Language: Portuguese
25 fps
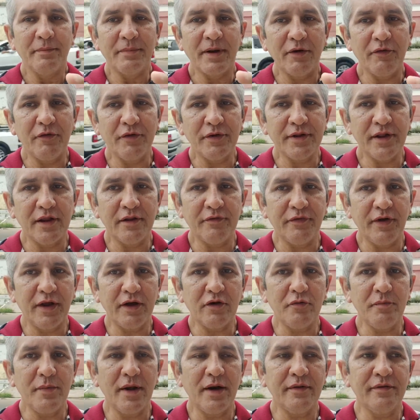Para vocês
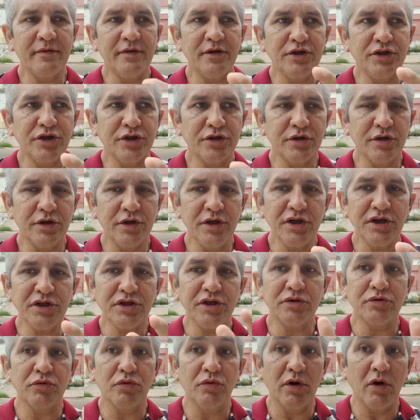verem como eles se
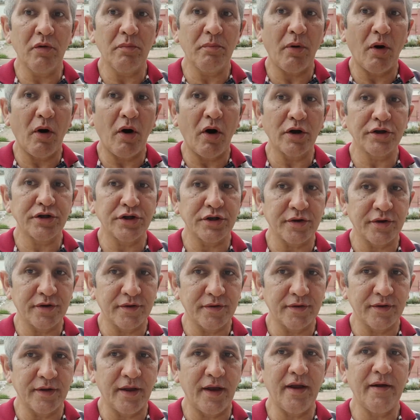institulam bodes,
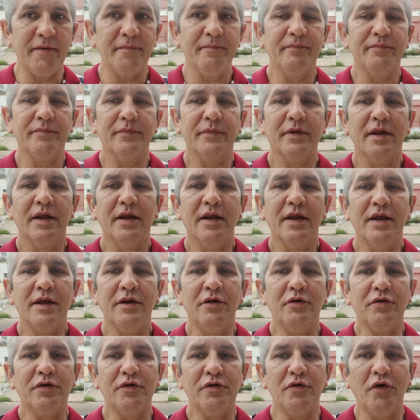né?
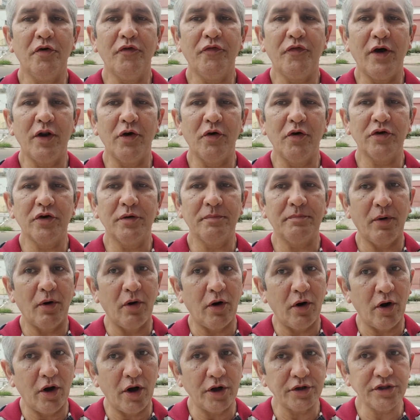E o senhor falou que
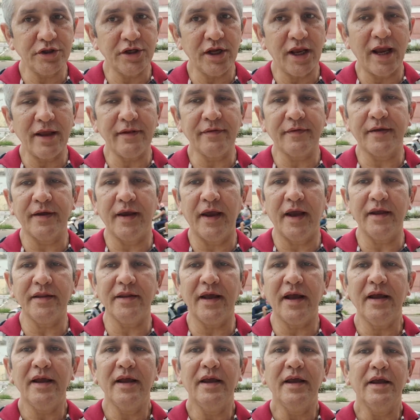bode é a
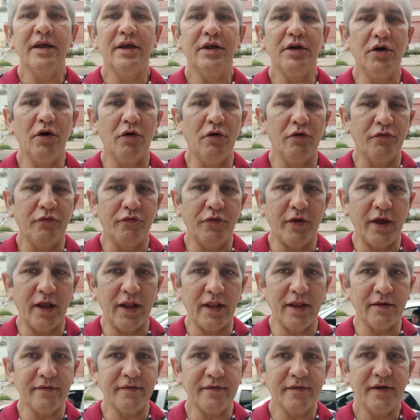esquerda e
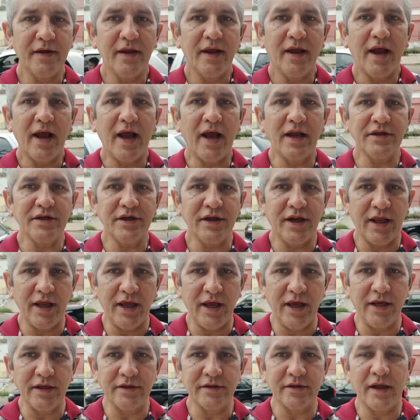ovelhas à
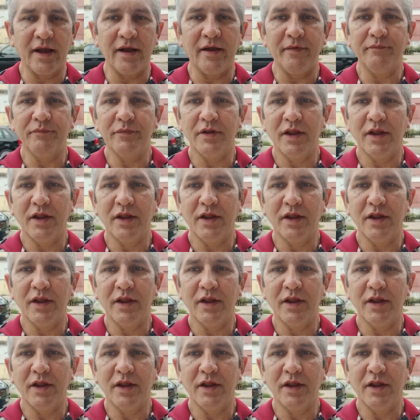direita.